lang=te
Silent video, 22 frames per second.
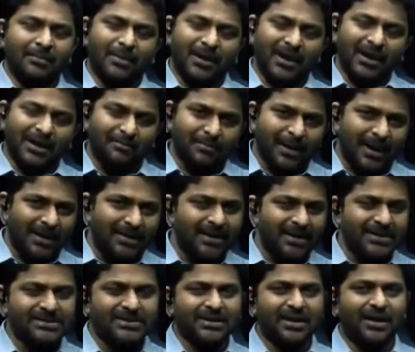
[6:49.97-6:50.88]
మనకి
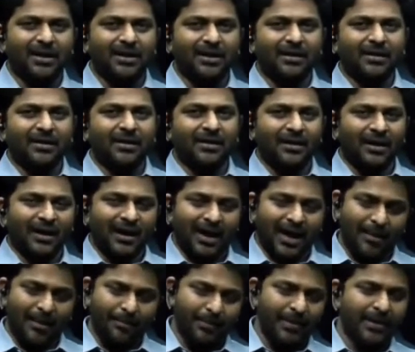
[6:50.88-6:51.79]
బాధేసినా
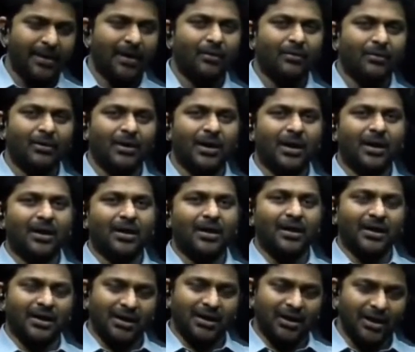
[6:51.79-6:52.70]
హ్యాపీగా ఉన్నా
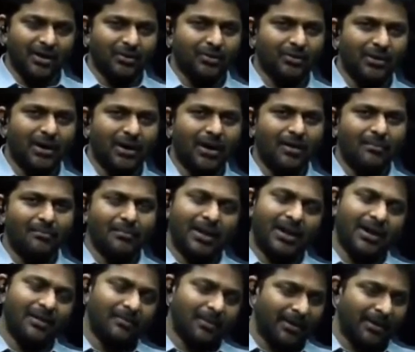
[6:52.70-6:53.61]
ఏదున్నా
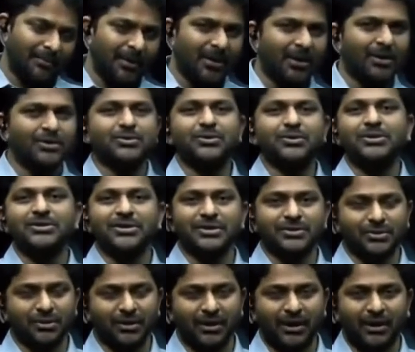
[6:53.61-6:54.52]
మనల్ని మనమే కన్సోల్
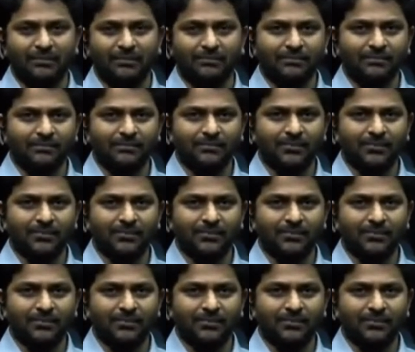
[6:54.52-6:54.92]
చేసుకోగలం